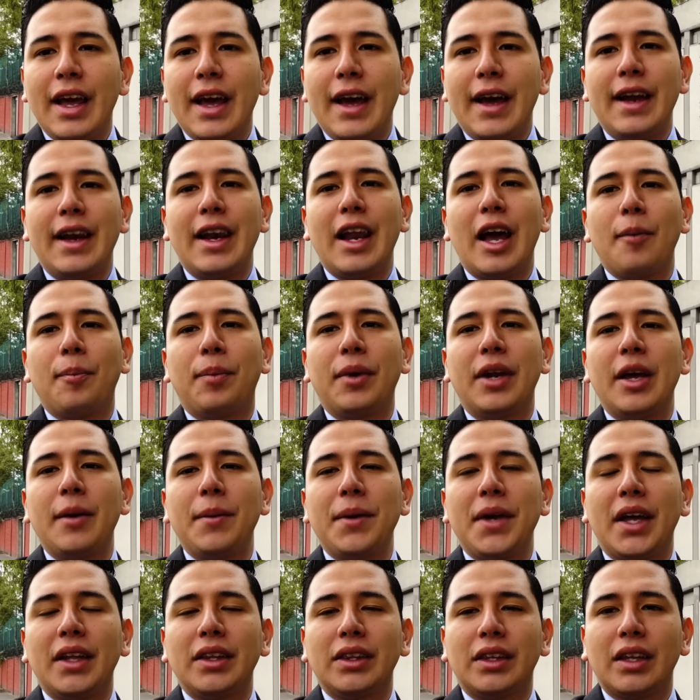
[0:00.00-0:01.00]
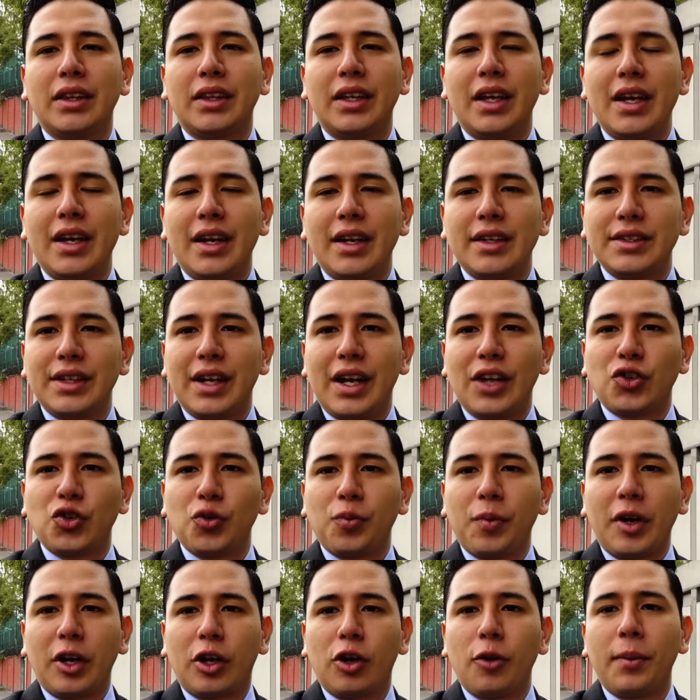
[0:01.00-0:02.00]
en la previa ante Tigres de la
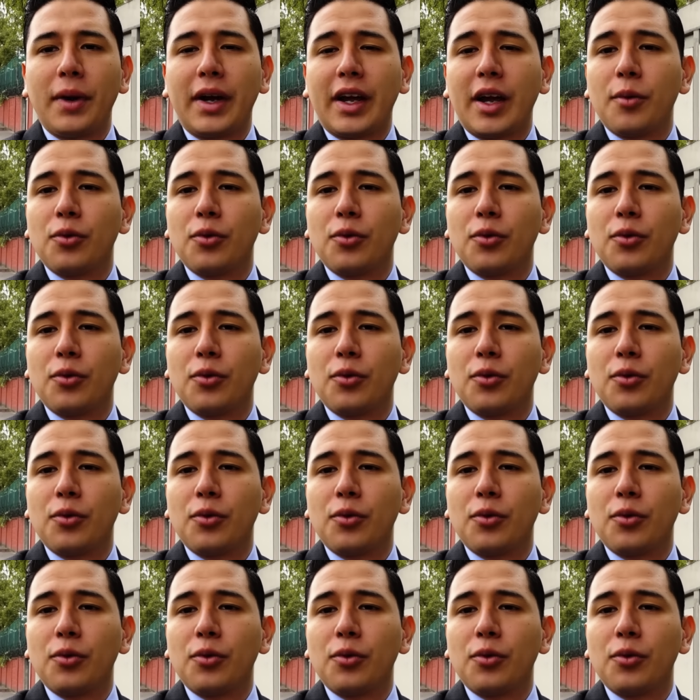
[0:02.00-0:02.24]
Supercopa,